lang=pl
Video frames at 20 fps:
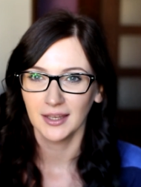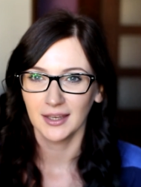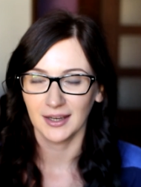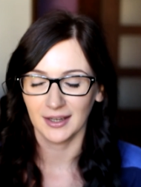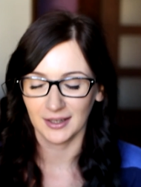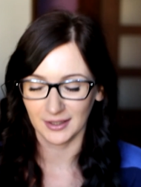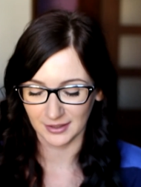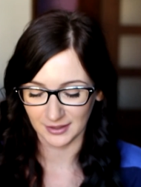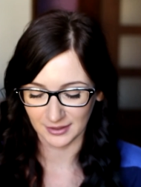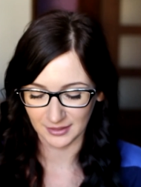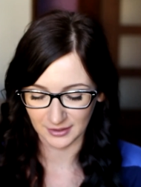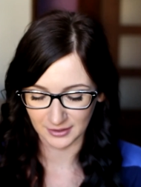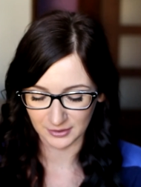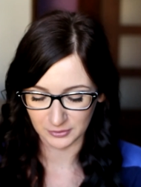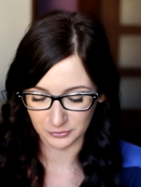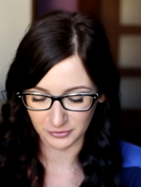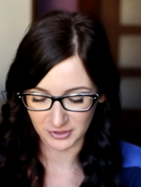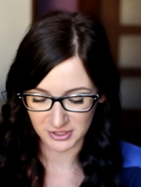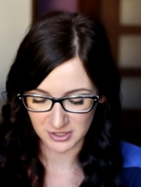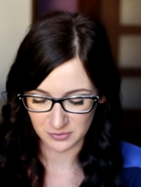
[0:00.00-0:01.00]
Ale
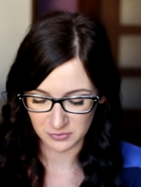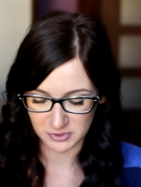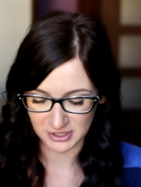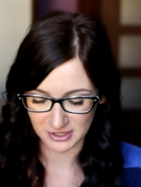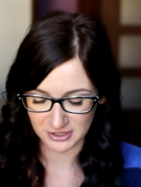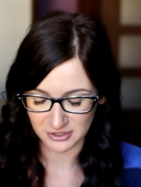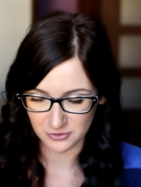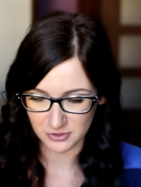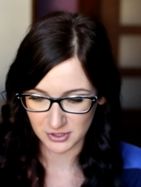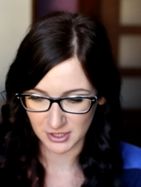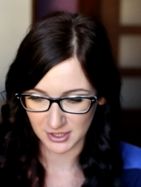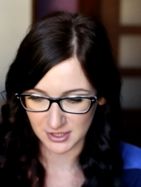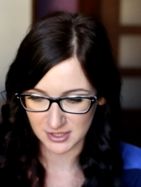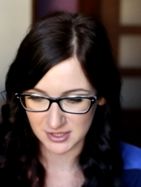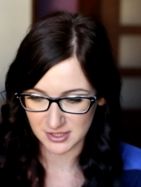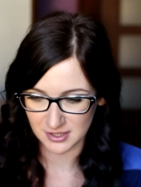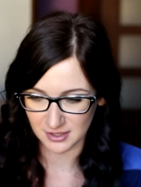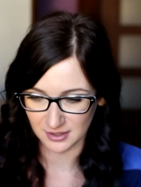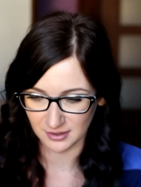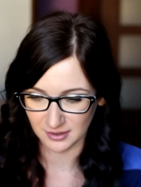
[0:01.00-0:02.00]
jednak uważam, że ta książka
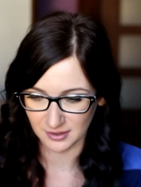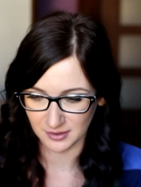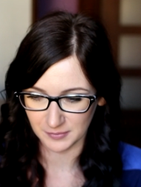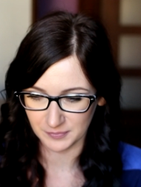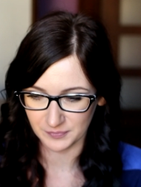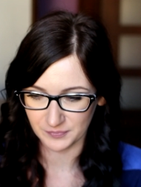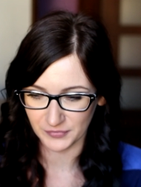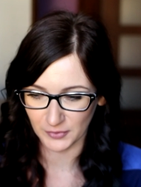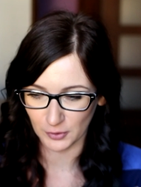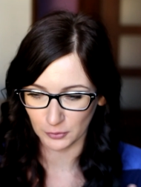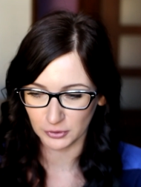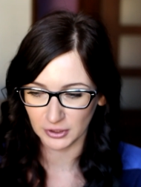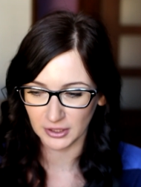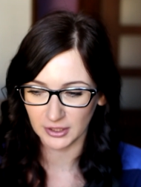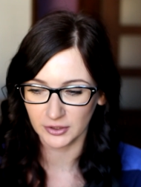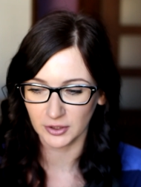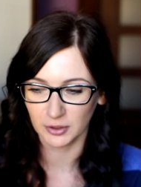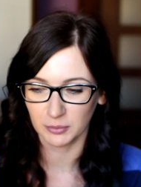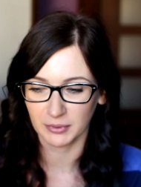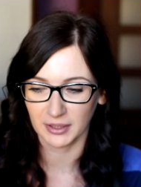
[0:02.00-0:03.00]
jest ym, o
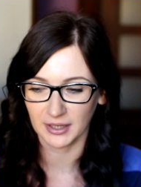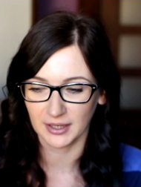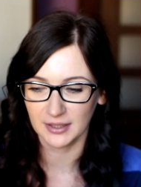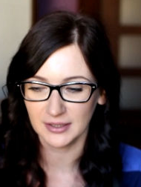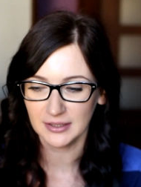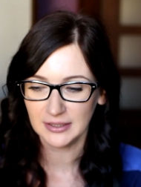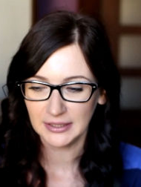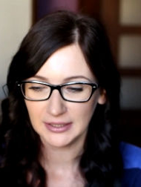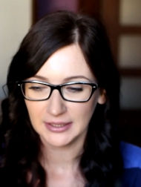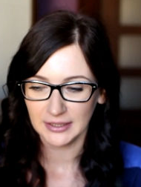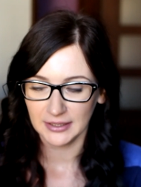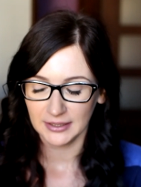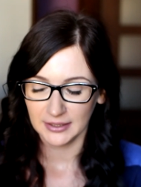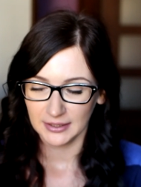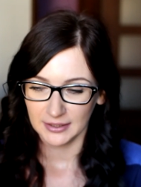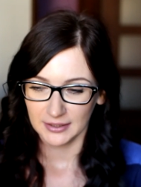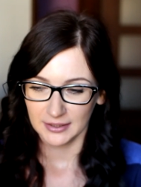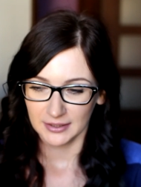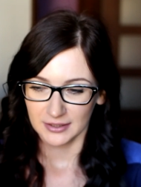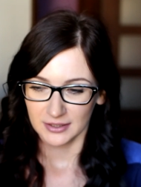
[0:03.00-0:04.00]
tyle dobra,
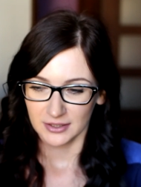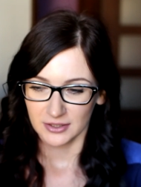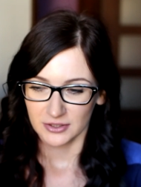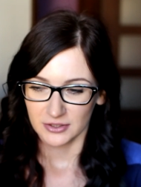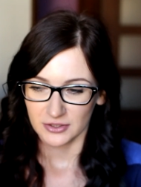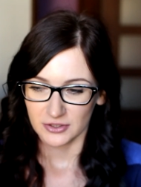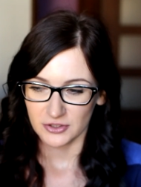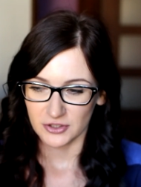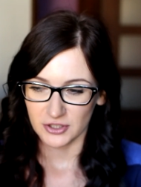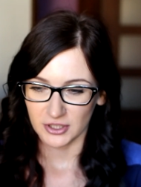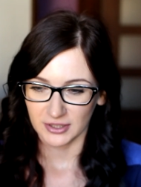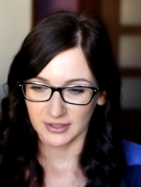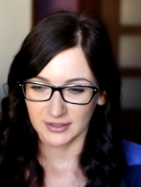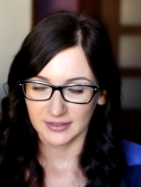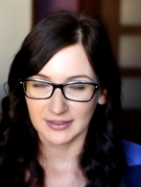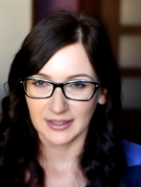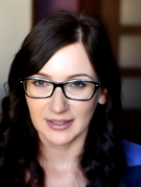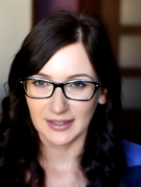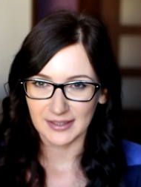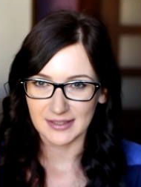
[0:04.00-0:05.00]
że
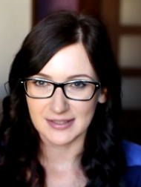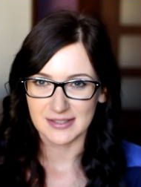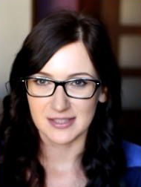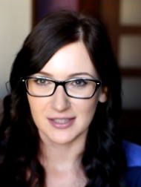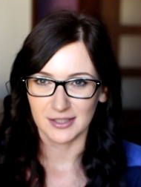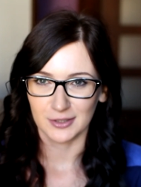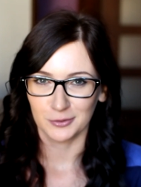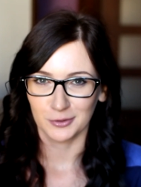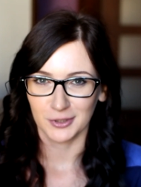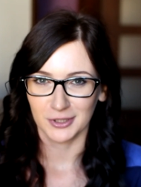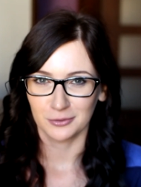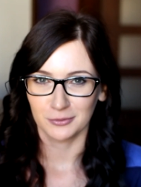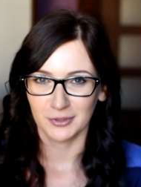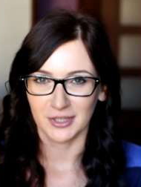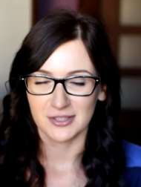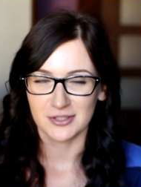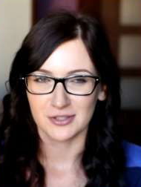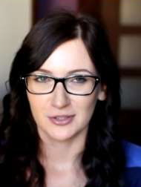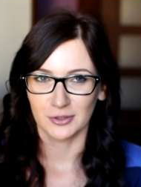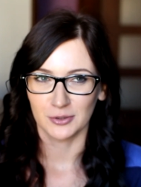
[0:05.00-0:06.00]
te lekcje, które
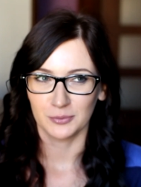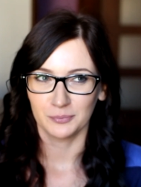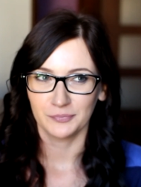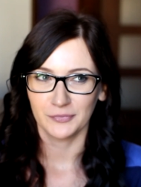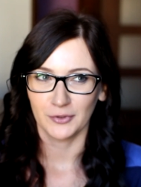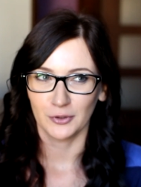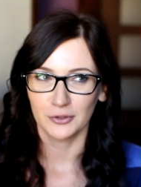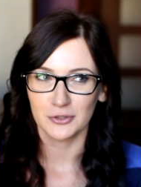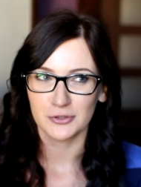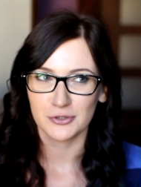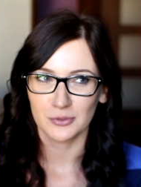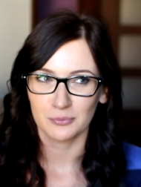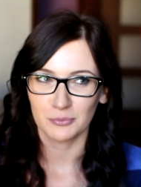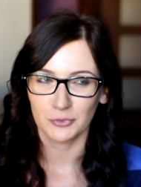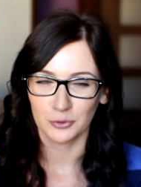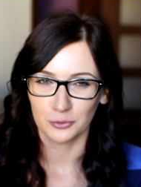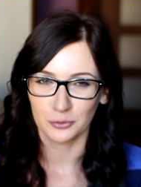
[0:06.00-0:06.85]
tutaj są, one są